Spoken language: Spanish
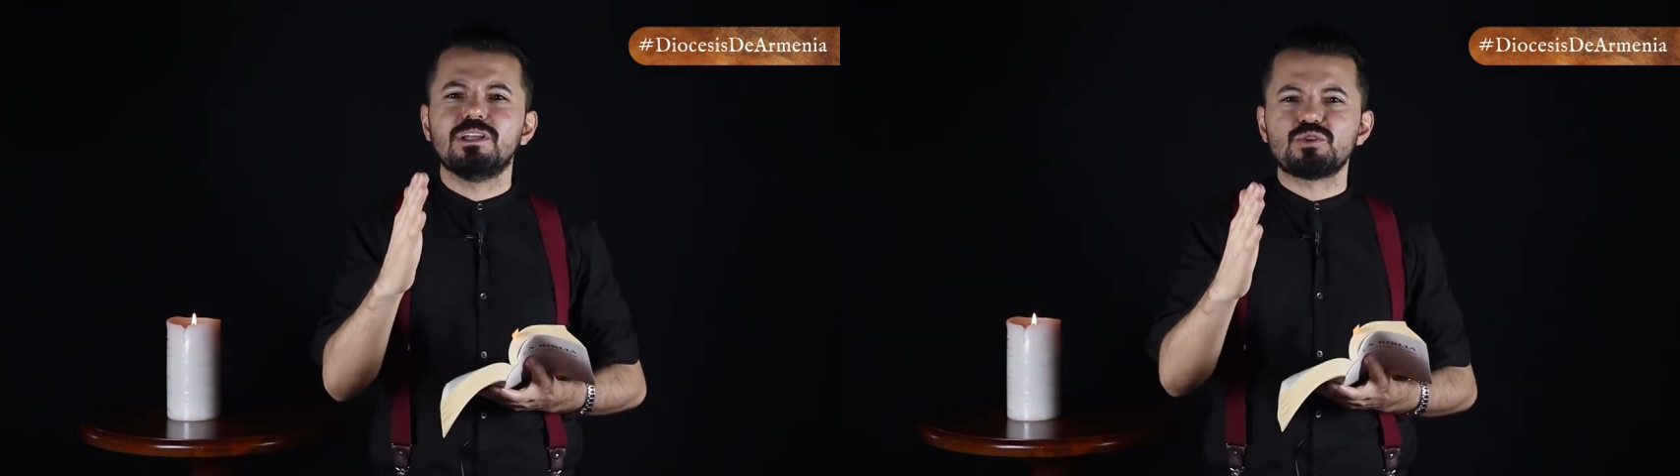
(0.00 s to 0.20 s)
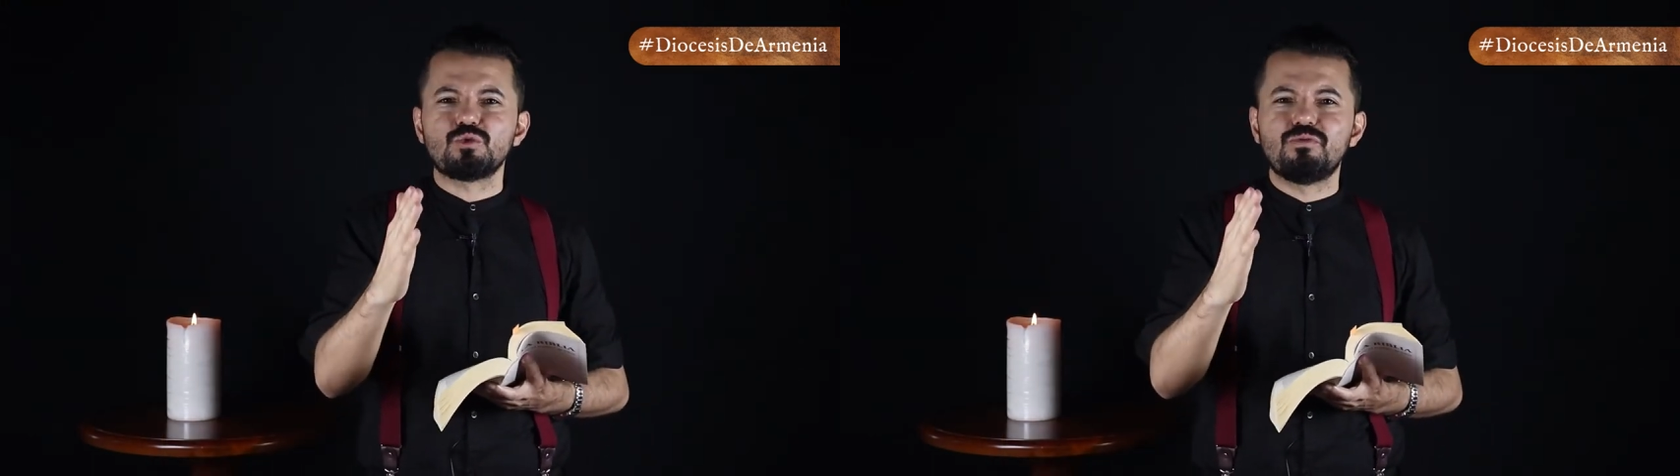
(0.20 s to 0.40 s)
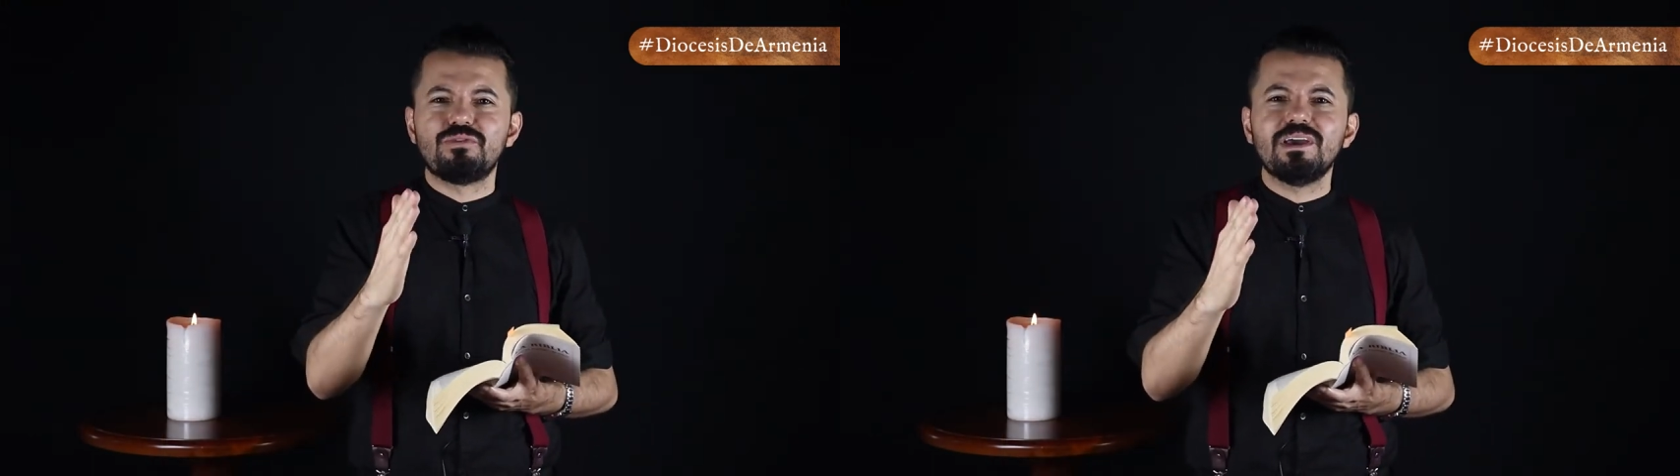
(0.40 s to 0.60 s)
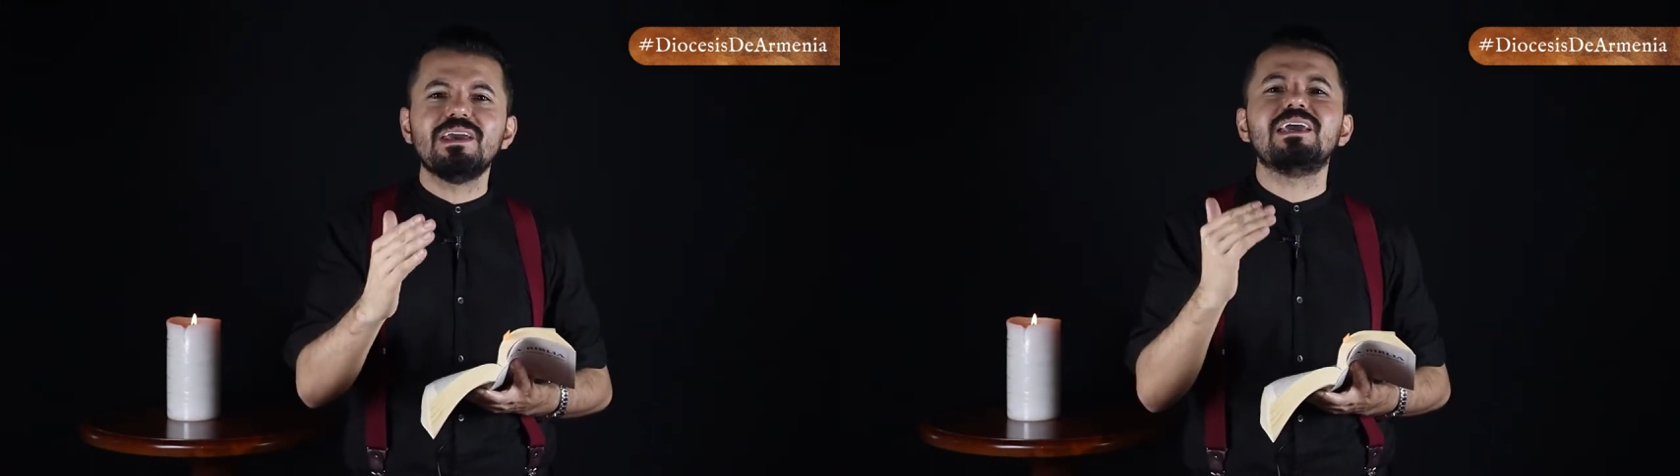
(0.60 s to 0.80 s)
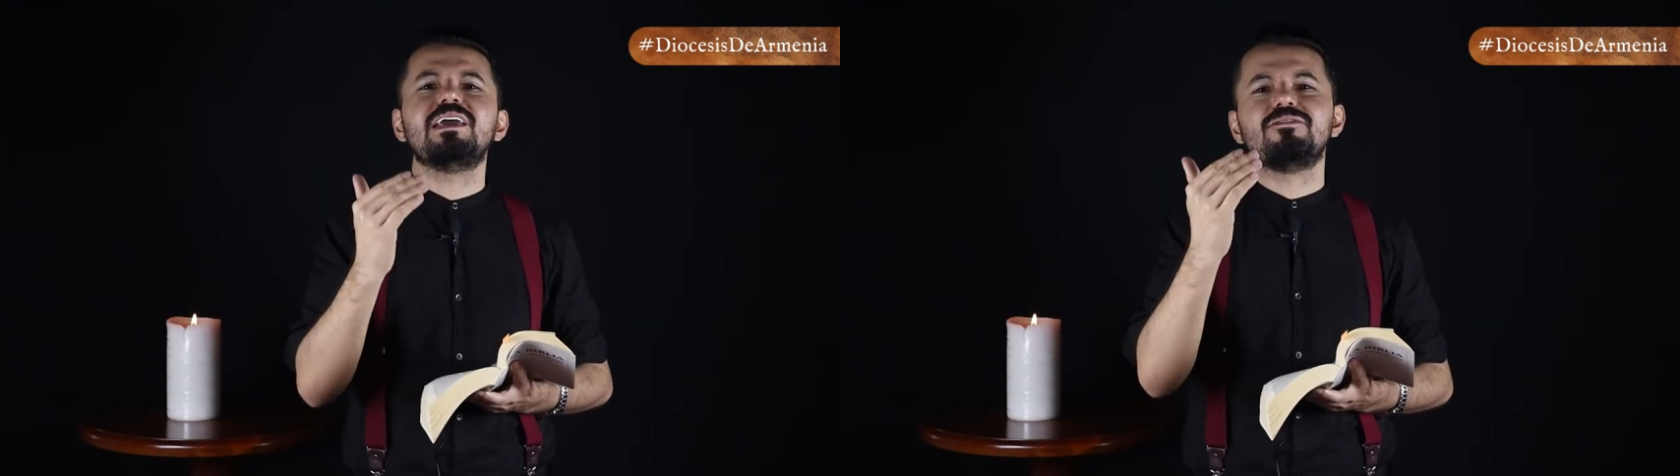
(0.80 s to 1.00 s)
de su
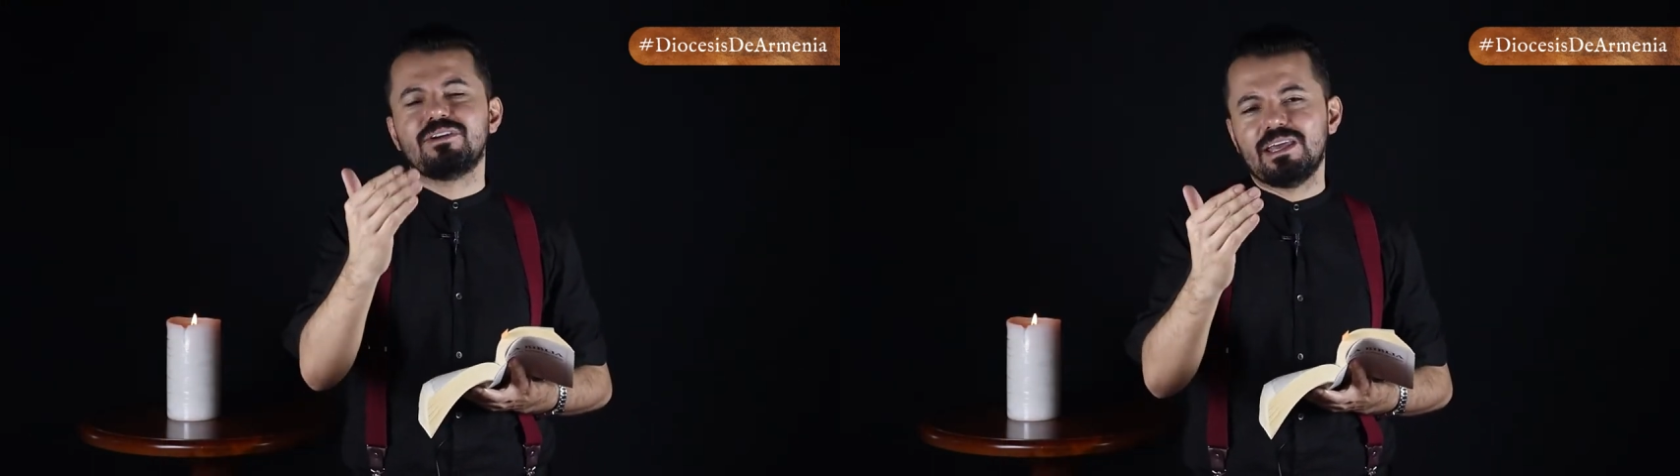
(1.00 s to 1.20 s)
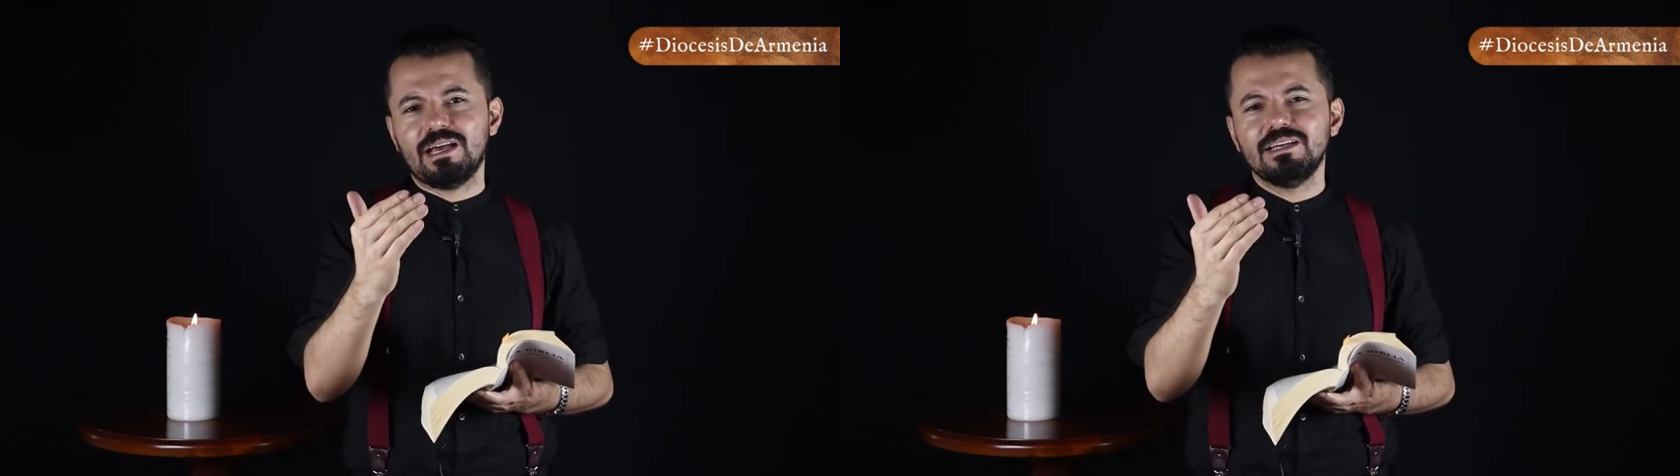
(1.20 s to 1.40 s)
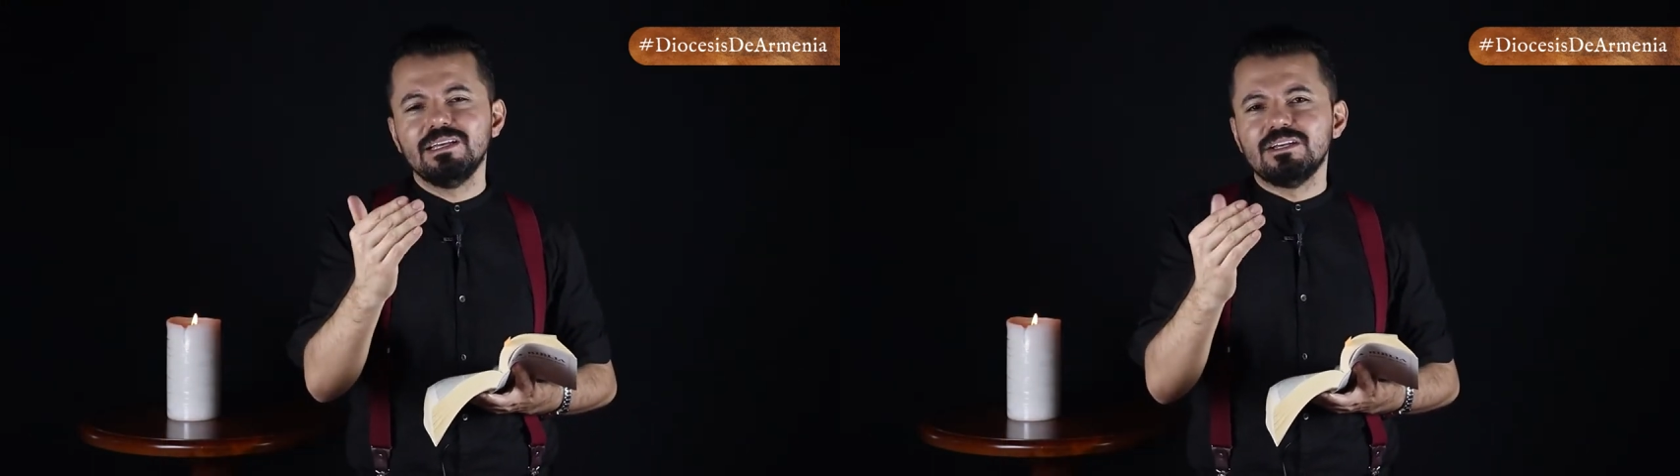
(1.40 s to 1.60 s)
fe hebrea.